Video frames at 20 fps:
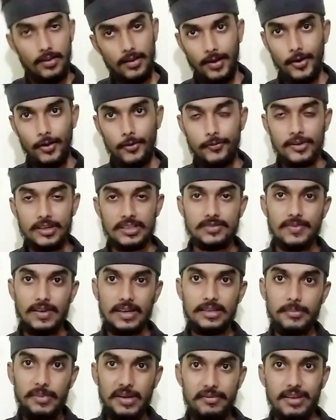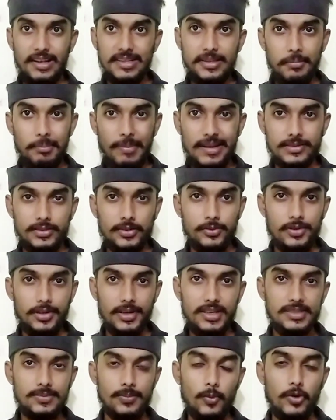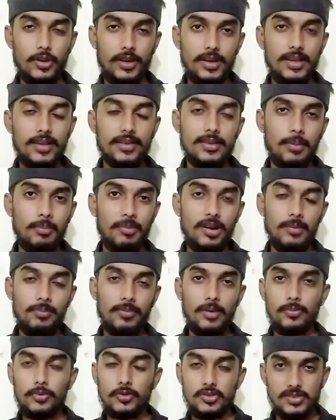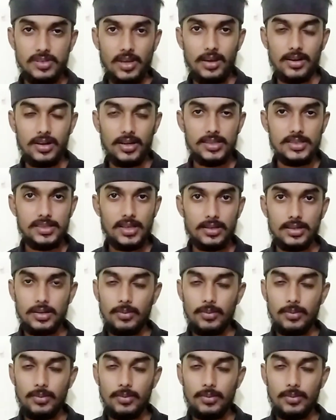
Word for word: ஹலோ ஃப்ரெண்ட்ஸ் வணக்கம் அண்ட் வெல்கம் பேக் டு கிரிட்டிக்ஸ் மூன் இன்றைக்கி தமிழில் புதுசாக ரிலீஸ் ஆயிருக்க